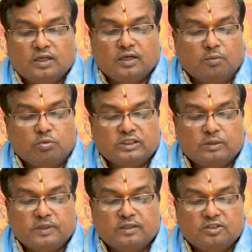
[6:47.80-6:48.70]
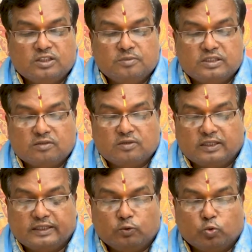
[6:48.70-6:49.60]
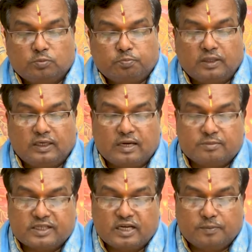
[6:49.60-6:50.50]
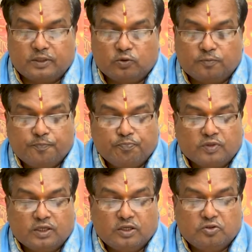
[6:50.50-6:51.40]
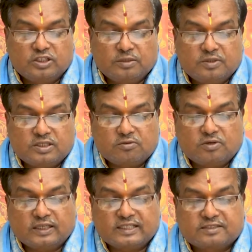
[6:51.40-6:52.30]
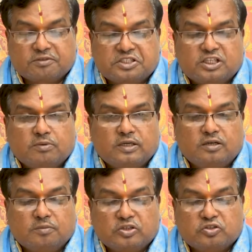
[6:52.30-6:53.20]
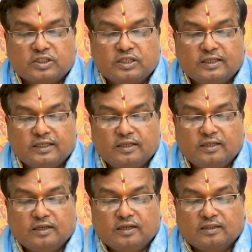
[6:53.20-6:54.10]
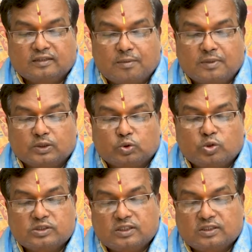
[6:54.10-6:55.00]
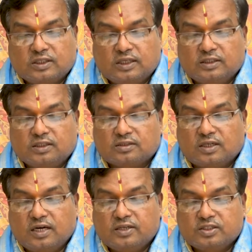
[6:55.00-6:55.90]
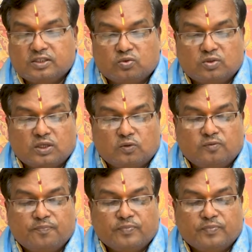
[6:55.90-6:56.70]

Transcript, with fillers: ఇక మొదటి పాదంలో జన్మించిన వారికి ఉత్పన్నాంశ అని పేరు ఇందు జన్మించిన వారికి స్వచ్ఛమైన మనస్సు కలిగి తమకు తోచినంతగా ఇతరులకు సహాయం చేస్తూ ఉంటారు